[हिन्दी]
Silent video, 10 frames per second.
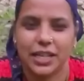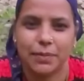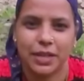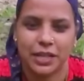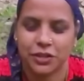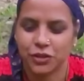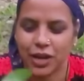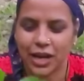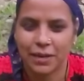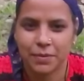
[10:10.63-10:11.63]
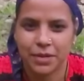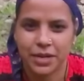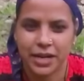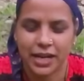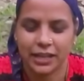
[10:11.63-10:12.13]
लिए मैंने चौलाई भी
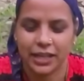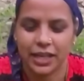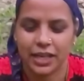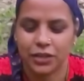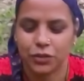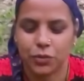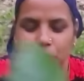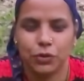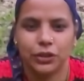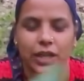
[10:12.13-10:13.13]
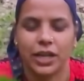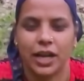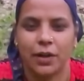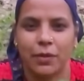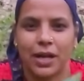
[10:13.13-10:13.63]
निकाली है इसको बोलते हैं
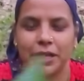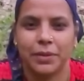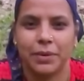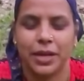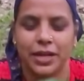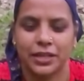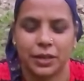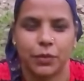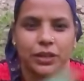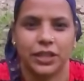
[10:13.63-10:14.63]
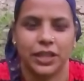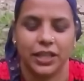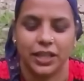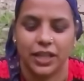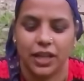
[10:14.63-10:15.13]
गढ़वाली में सवती
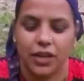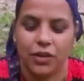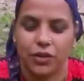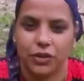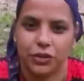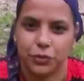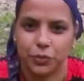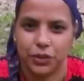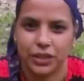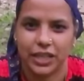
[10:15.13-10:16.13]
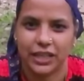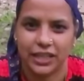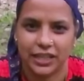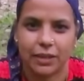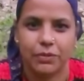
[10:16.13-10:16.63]
और इसको ले जाते
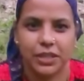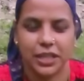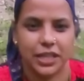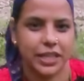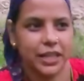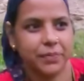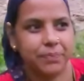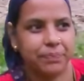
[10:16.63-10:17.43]
हैं सब्जी के लिए